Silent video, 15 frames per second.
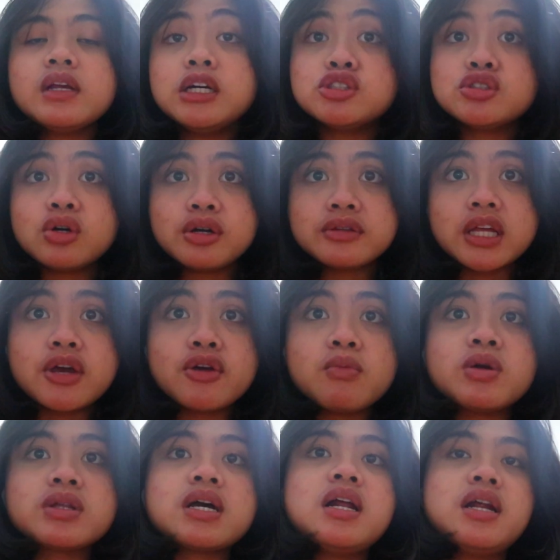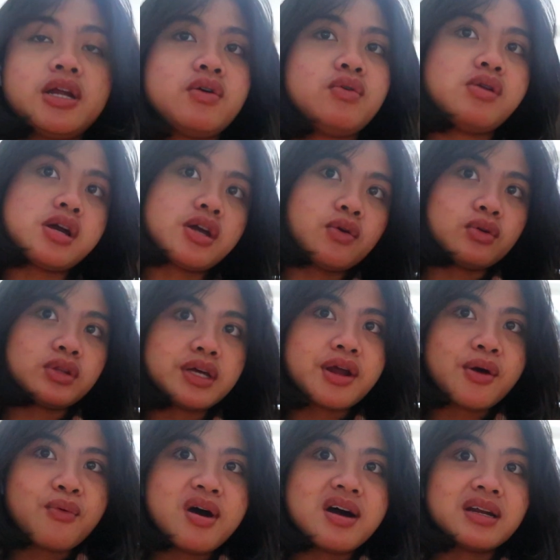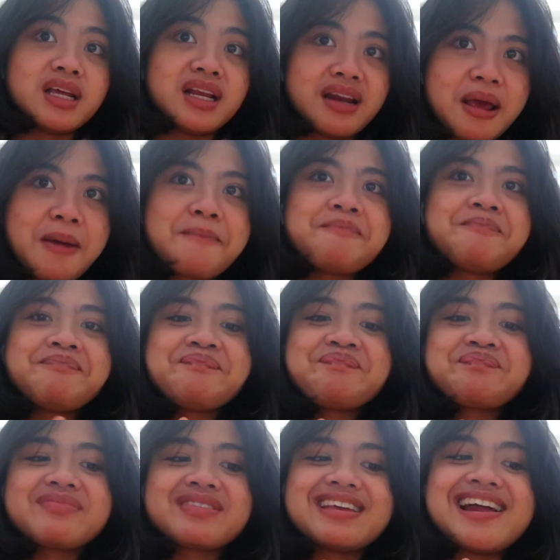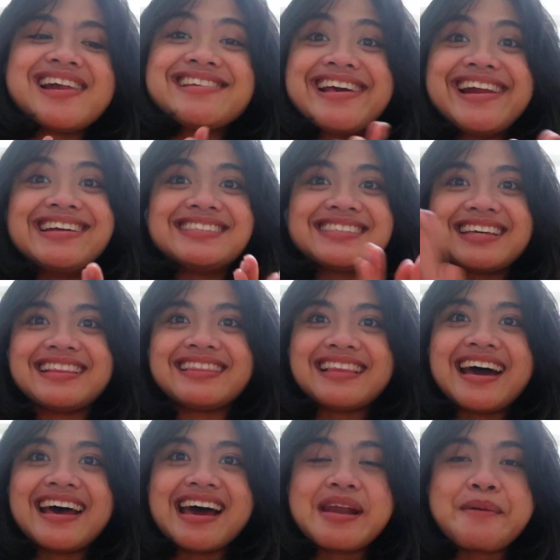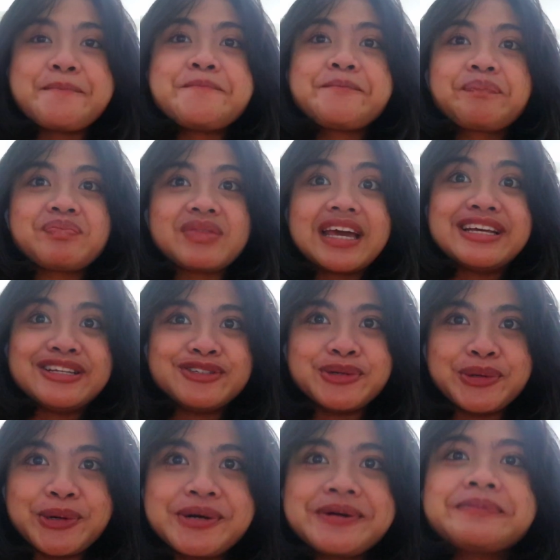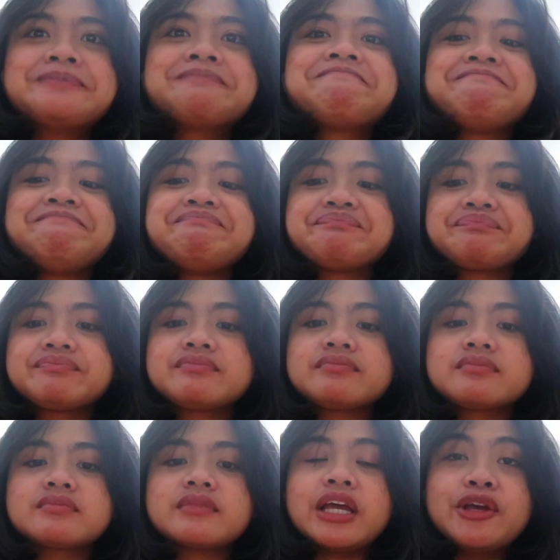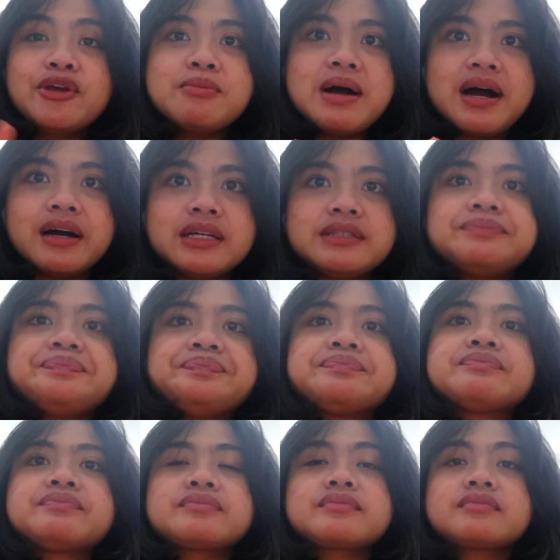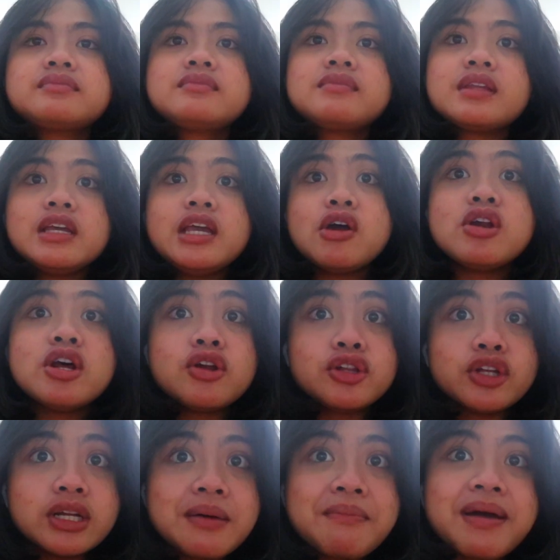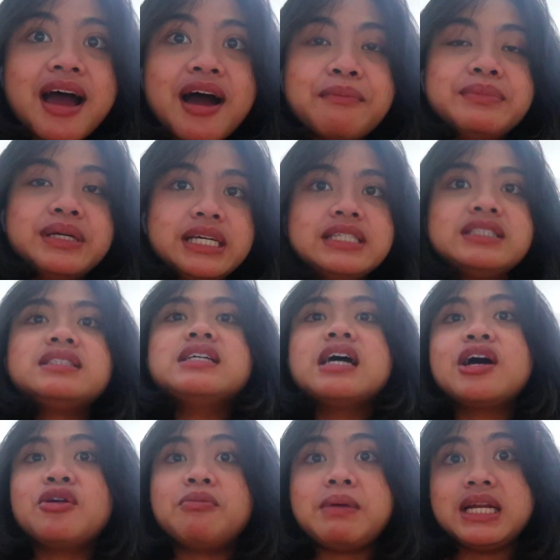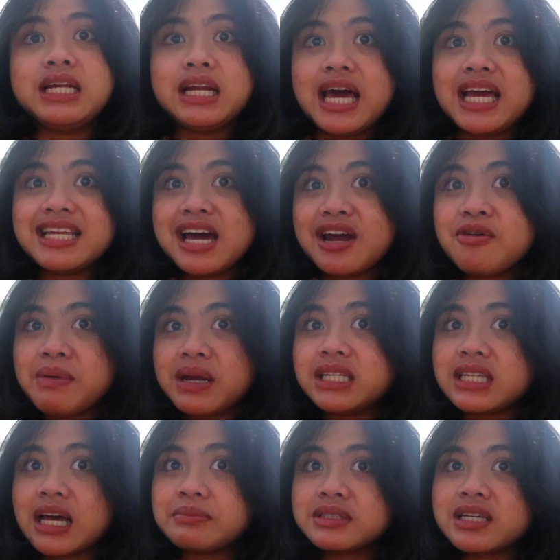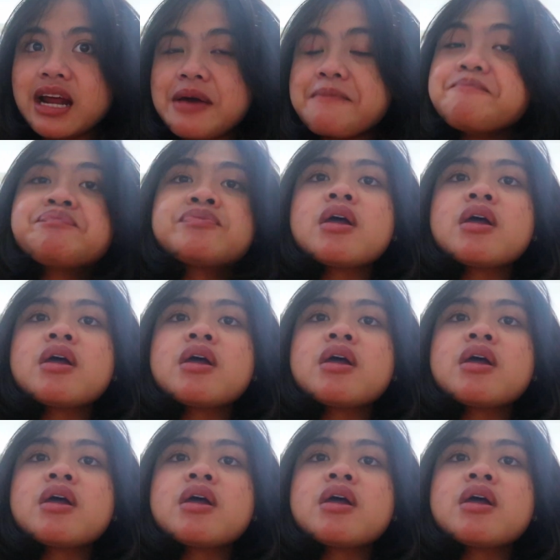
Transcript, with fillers: So, thank you buat kalian yang udah ngikutin aku hari ini. Jalan-jalan sekitaran Taichung thank you banget Ya udah nonton sampai habis. Jangan lupa di like, jangan lupa di subscribe.